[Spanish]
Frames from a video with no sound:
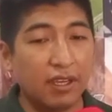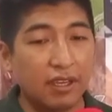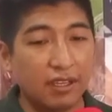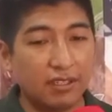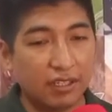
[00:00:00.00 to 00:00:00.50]

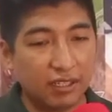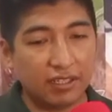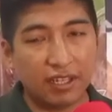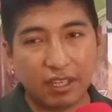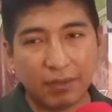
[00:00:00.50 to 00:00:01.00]
Eh, sí,
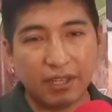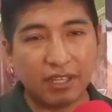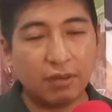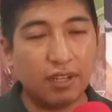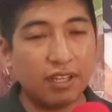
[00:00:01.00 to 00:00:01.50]

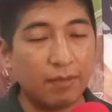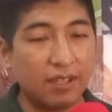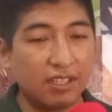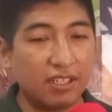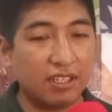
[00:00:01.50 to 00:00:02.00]
exactamente. Igual
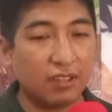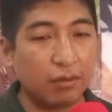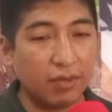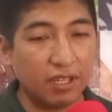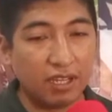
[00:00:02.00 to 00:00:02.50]
también se les
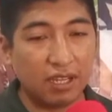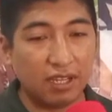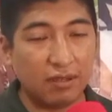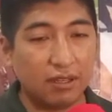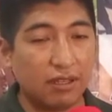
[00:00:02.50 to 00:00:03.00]
recomienda